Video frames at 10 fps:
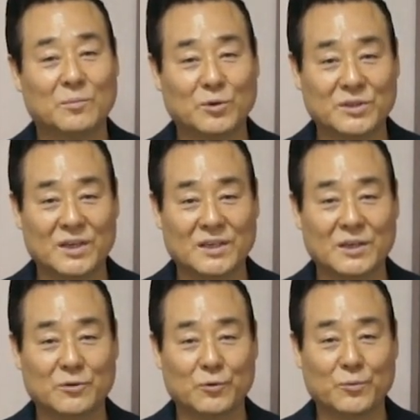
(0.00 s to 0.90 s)

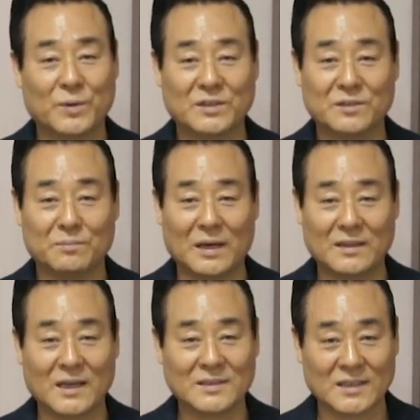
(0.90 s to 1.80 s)
모세에게 교육받은
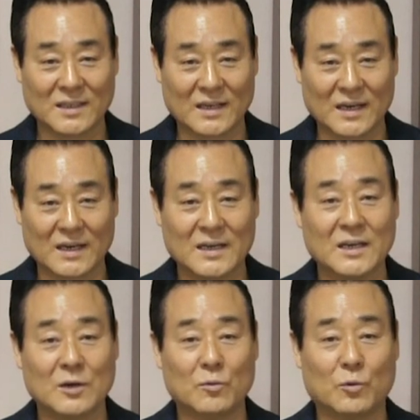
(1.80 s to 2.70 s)
만나 세대가
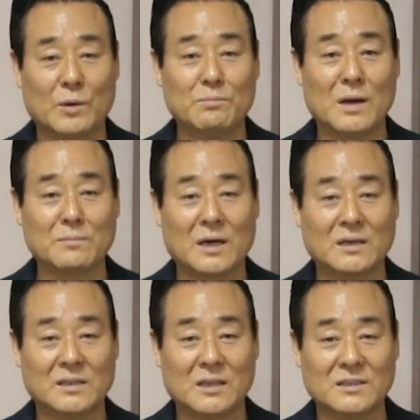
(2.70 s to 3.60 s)

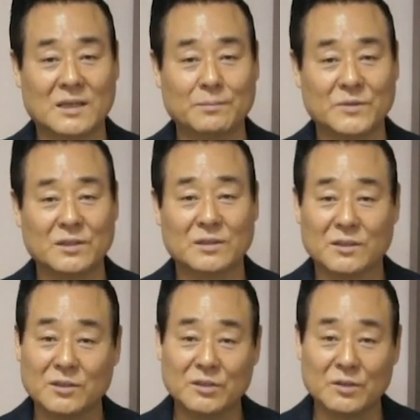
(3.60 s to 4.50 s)
원망만을
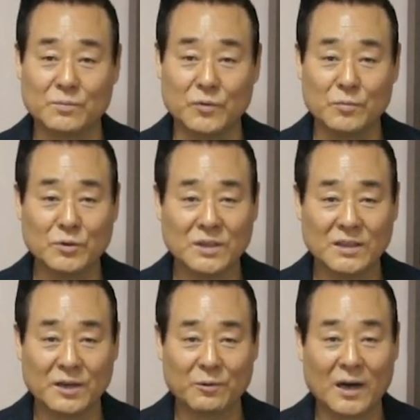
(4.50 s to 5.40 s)
일삼던 그들 부모
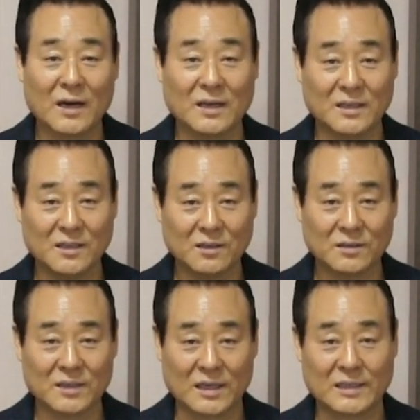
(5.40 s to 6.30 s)
세대와
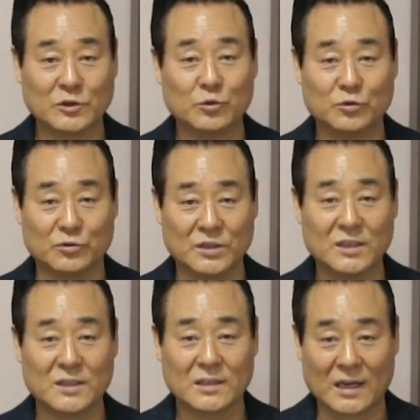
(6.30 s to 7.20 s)
이렇게
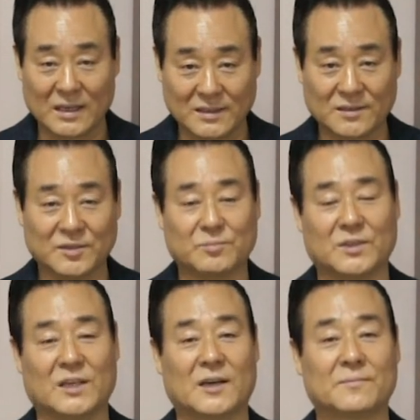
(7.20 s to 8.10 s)
수준이 달라진
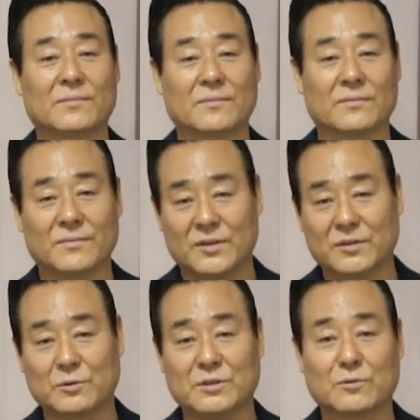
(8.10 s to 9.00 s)
것입니다.
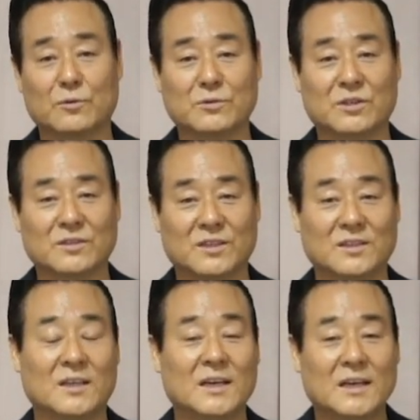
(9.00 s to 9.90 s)
여리고성
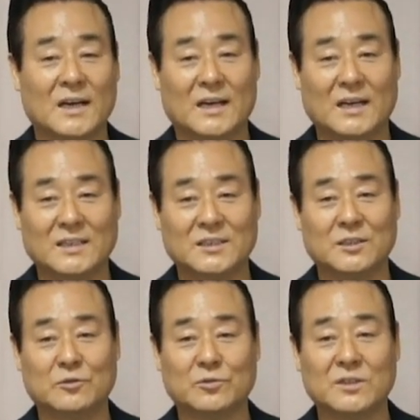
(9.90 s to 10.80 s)
공성전은
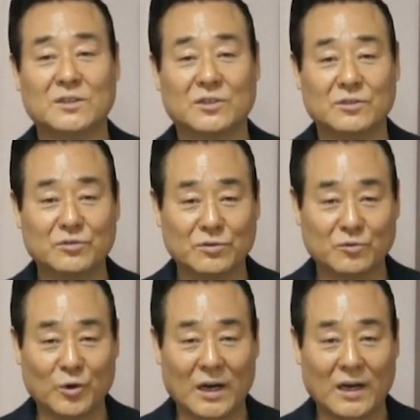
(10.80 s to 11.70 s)
하나님께서 주신
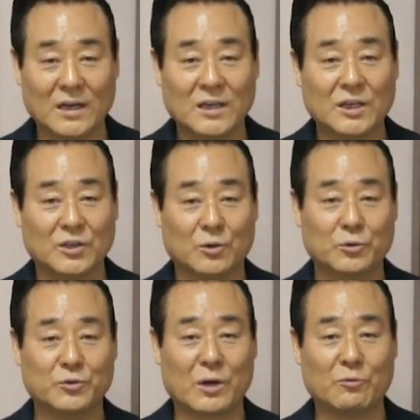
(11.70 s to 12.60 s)
전술과
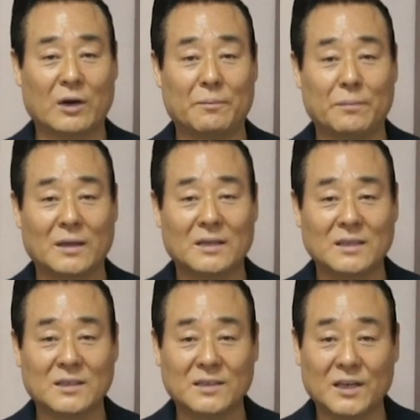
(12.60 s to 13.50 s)
여호수아와
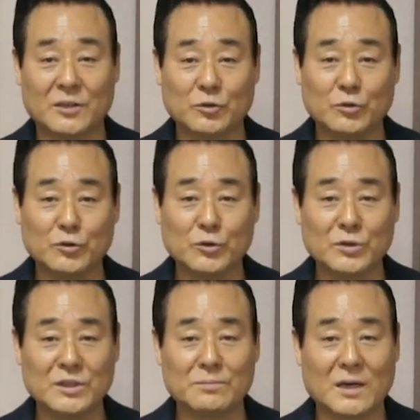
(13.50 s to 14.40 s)
만나 세대의
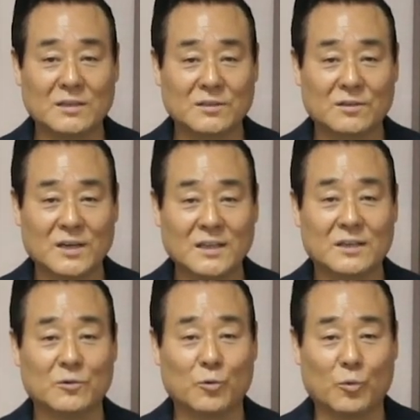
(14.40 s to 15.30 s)
순종이 만들어낸
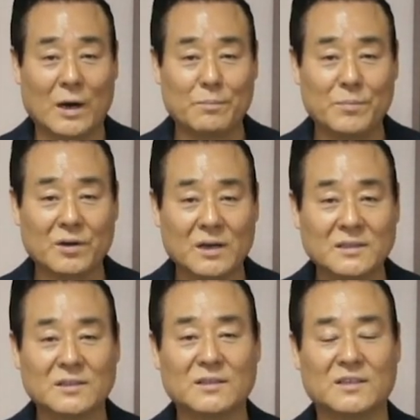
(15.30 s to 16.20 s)

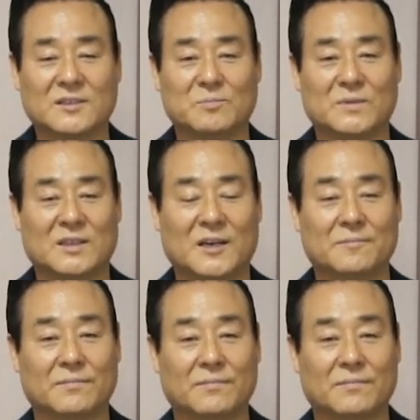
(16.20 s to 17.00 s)
완벽한 승리였습니다.